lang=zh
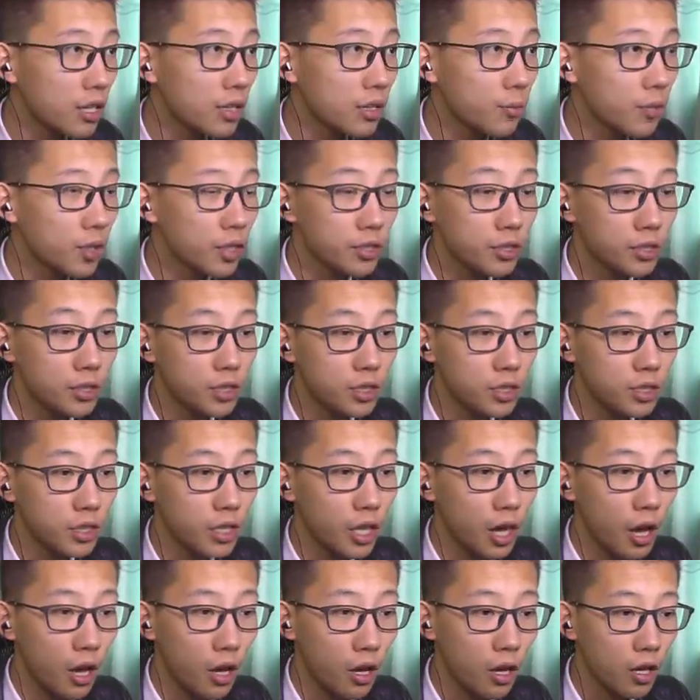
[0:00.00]
争模拟器一
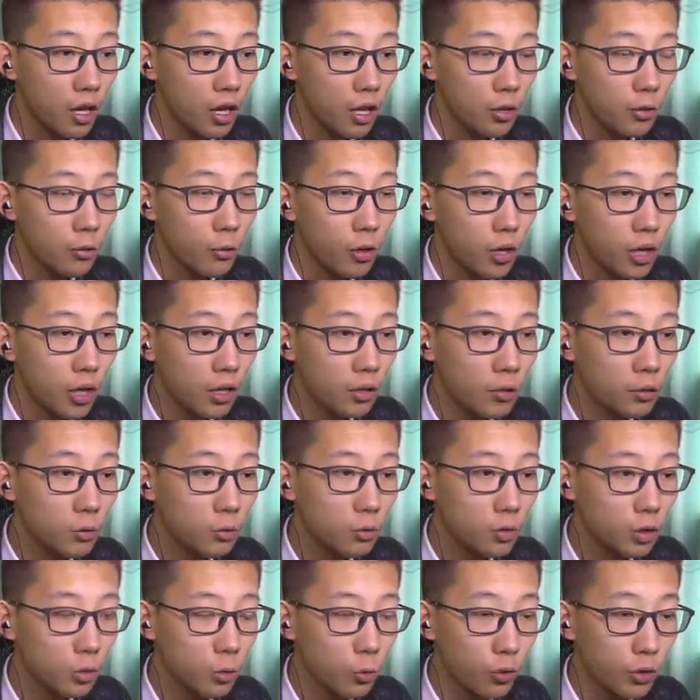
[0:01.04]
样，有很
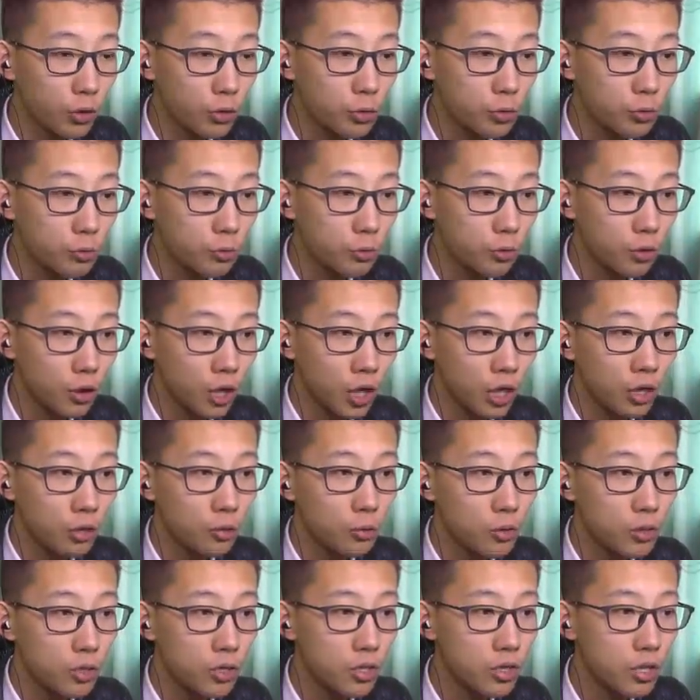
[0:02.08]
多的鬼畜。一
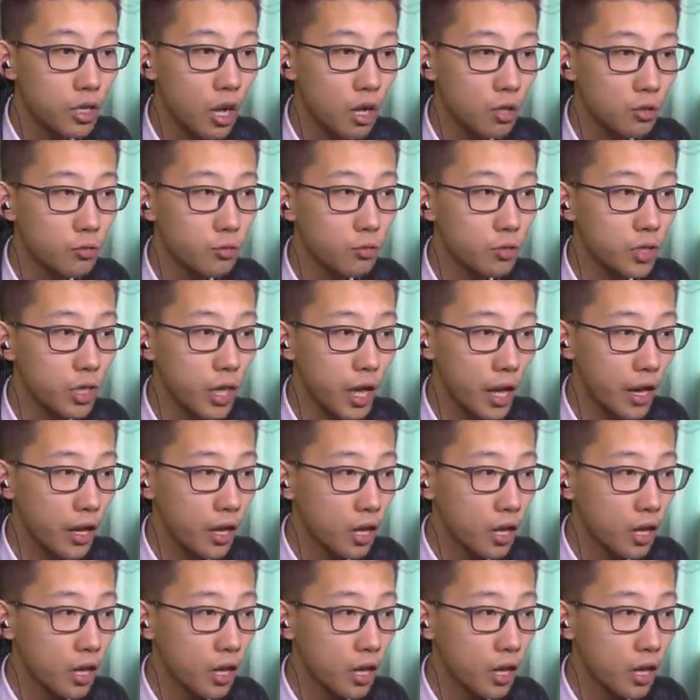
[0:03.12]
堆智障出现，